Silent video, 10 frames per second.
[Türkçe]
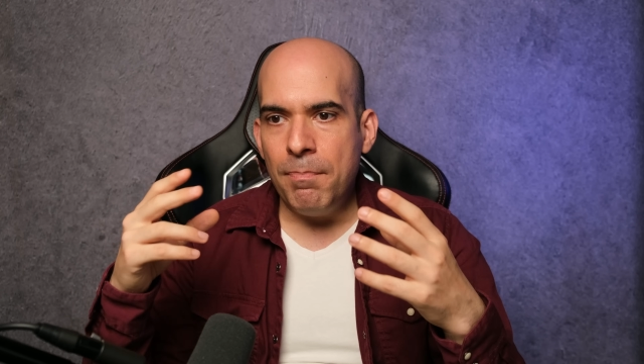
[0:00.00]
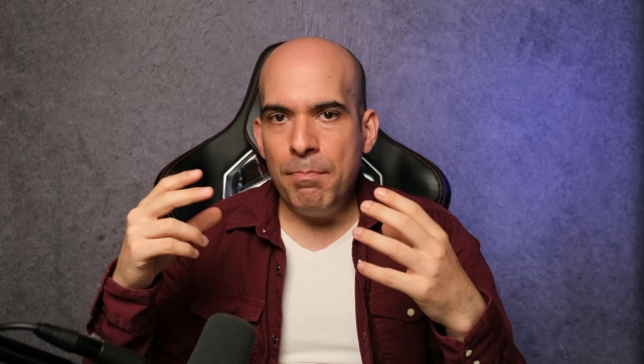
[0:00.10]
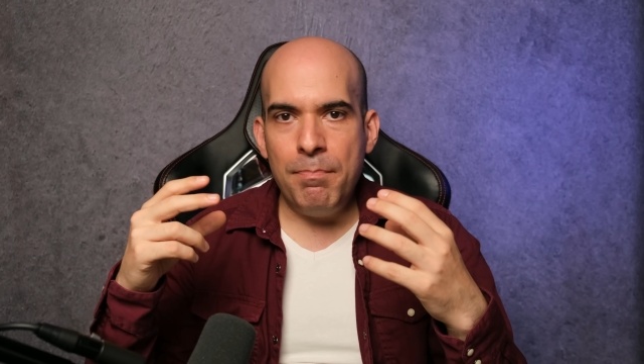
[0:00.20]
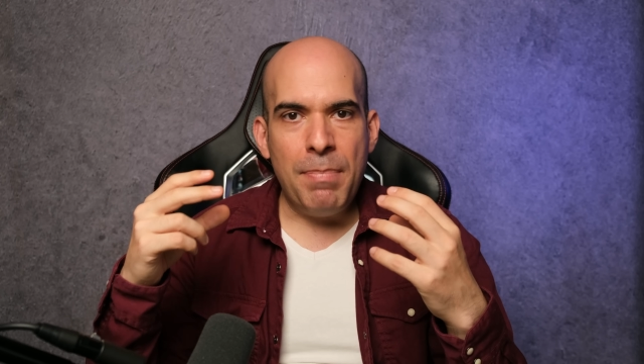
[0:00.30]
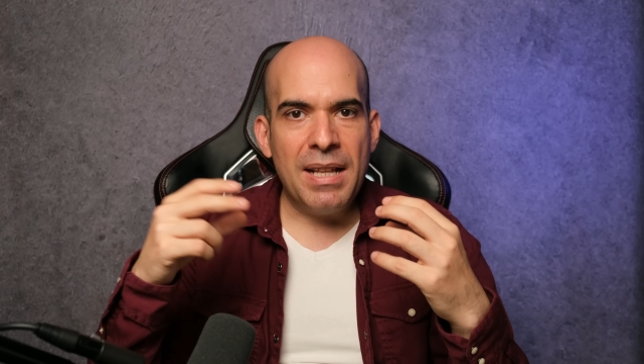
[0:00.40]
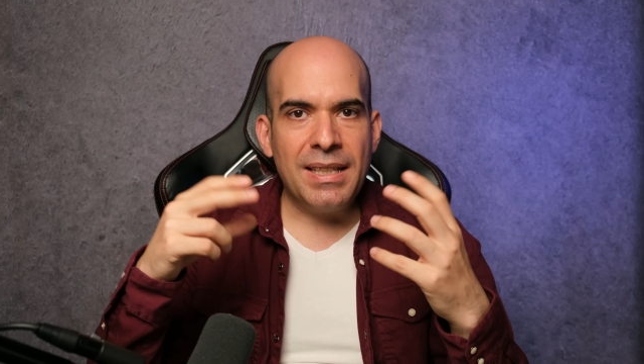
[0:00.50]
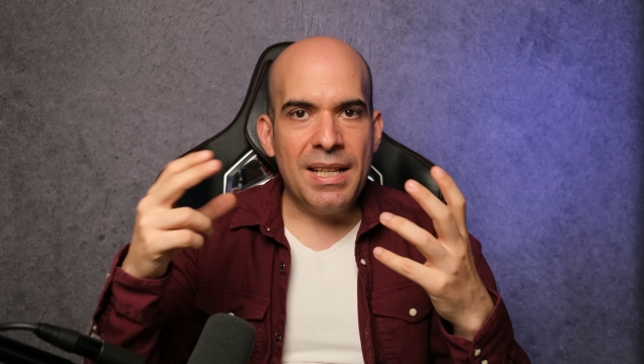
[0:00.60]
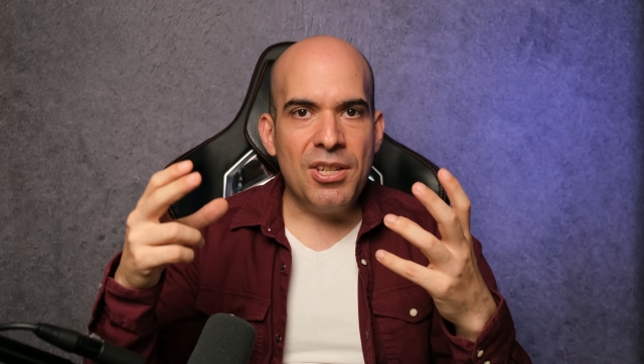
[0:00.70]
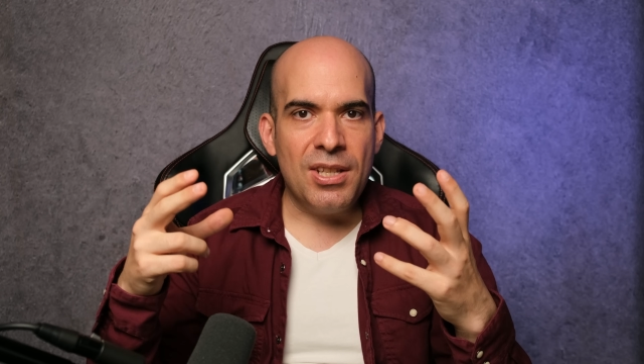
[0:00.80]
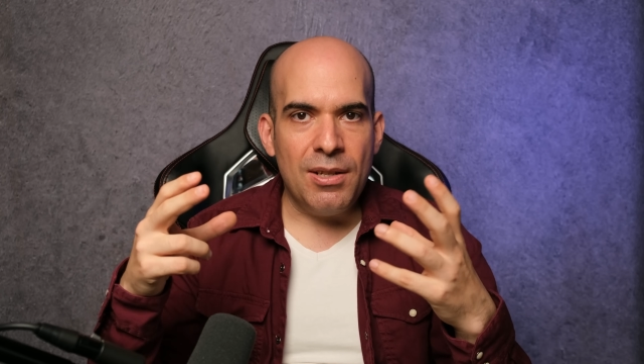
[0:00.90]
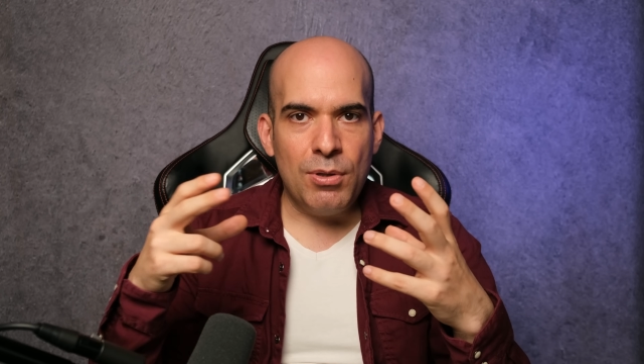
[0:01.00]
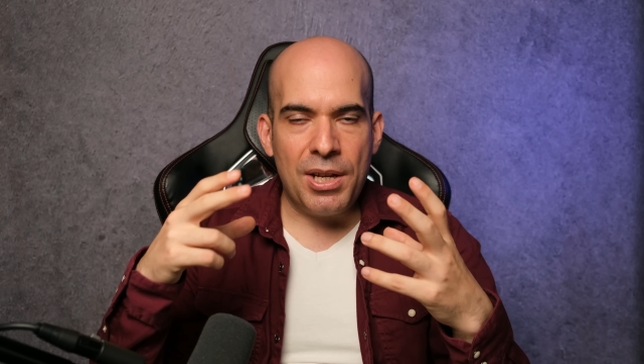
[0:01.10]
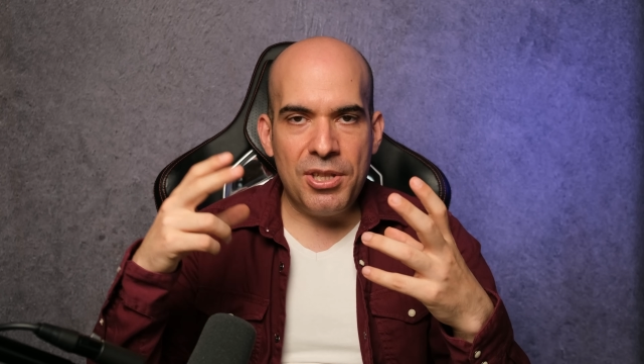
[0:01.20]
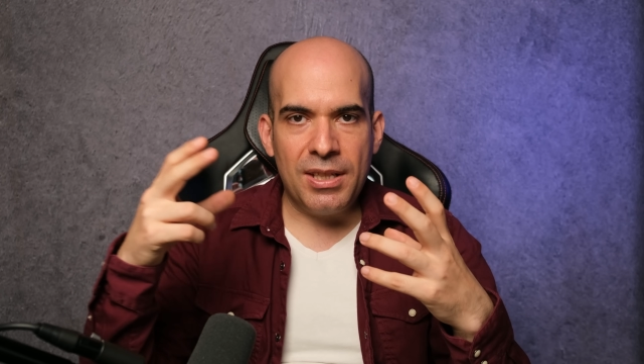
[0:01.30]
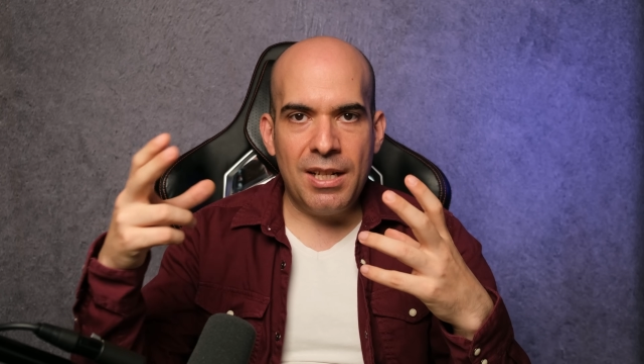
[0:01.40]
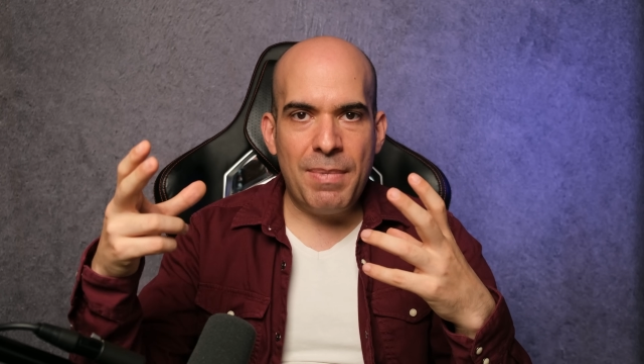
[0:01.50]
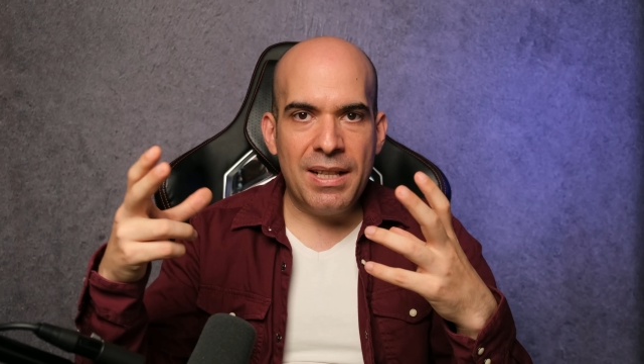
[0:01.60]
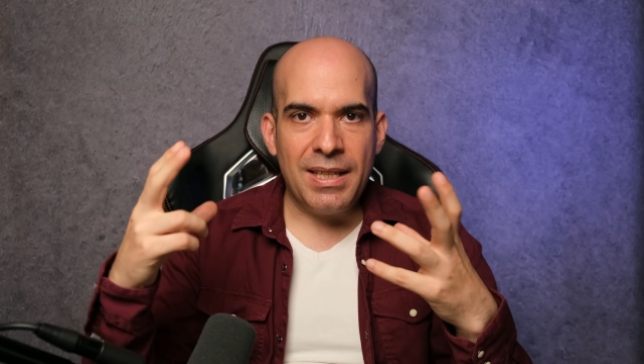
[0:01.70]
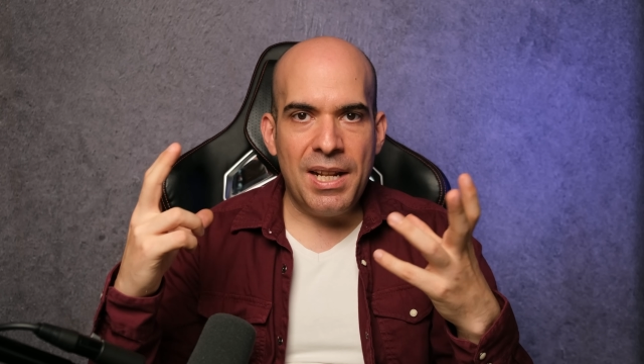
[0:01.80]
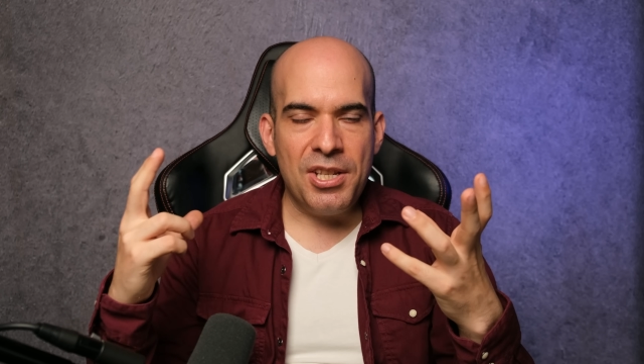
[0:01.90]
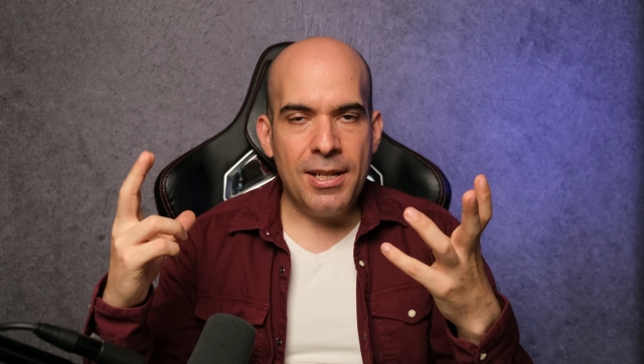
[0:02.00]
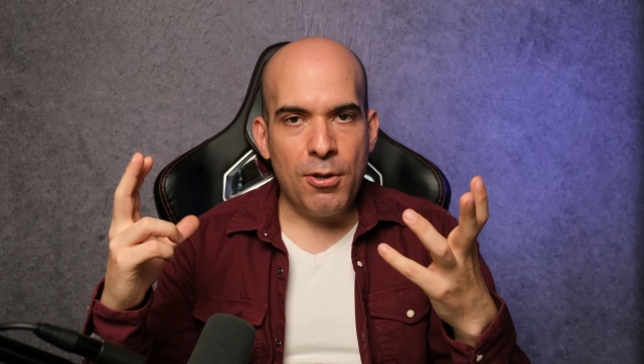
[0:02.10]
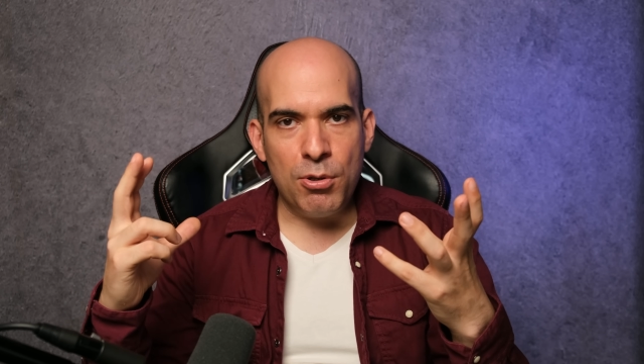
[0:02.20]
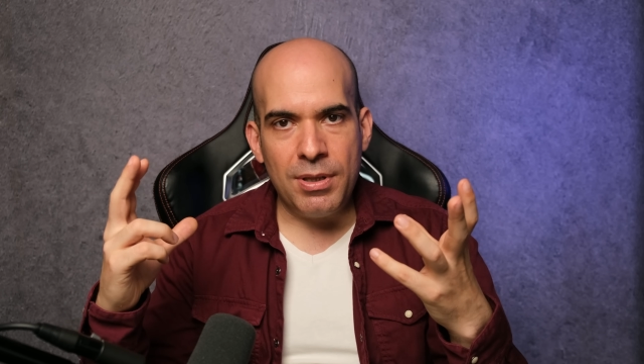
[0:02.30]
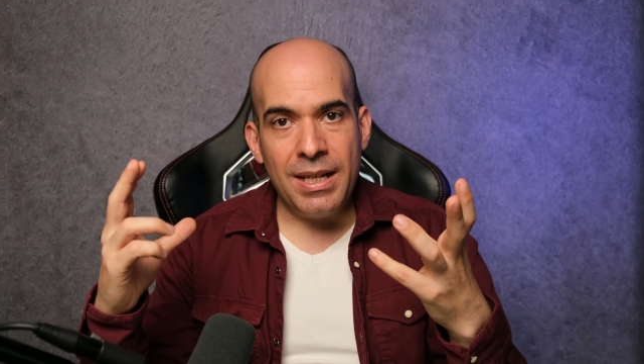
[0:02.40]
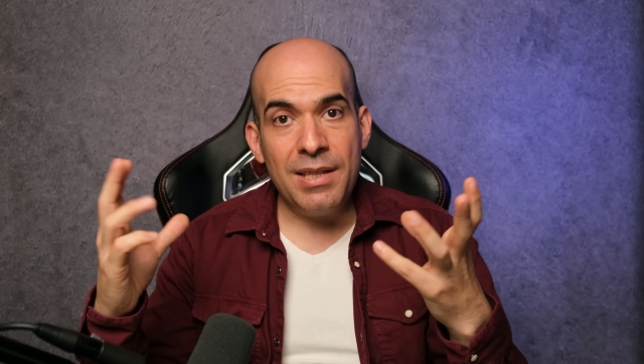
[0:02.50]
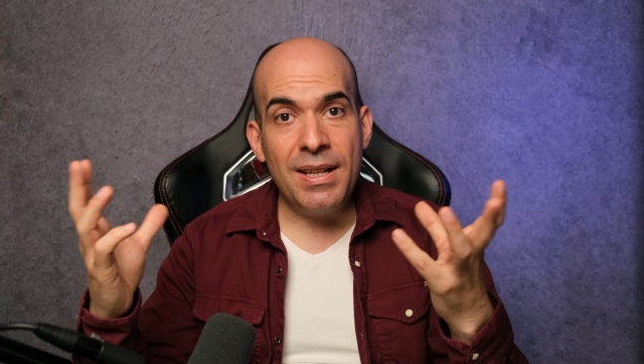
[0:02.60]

band genişliği, ulaştıkları band genişliğini gösteririz